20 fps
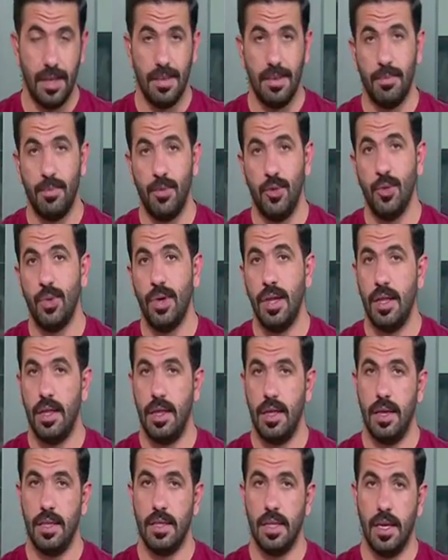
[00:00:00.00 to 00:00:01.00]
بدول
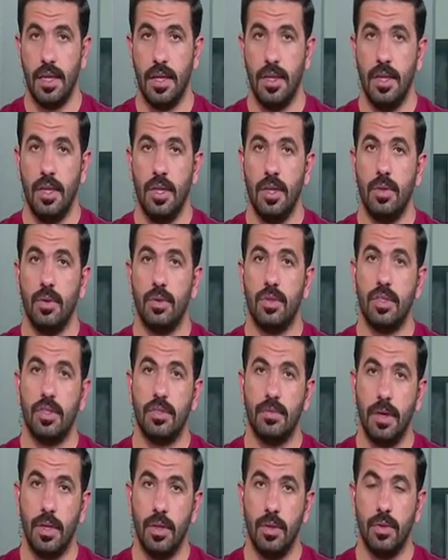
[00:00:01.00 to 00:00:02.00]
ثانية
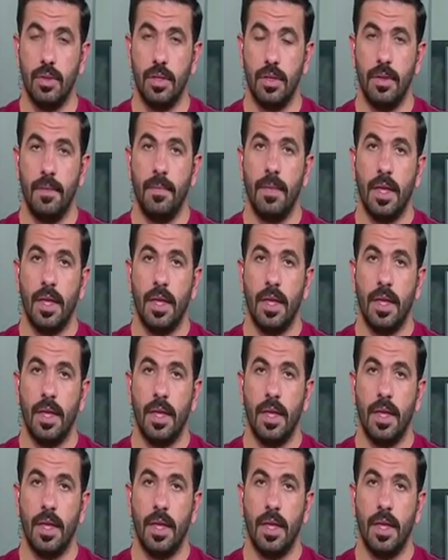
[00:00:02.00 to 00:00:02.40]
وتتمنون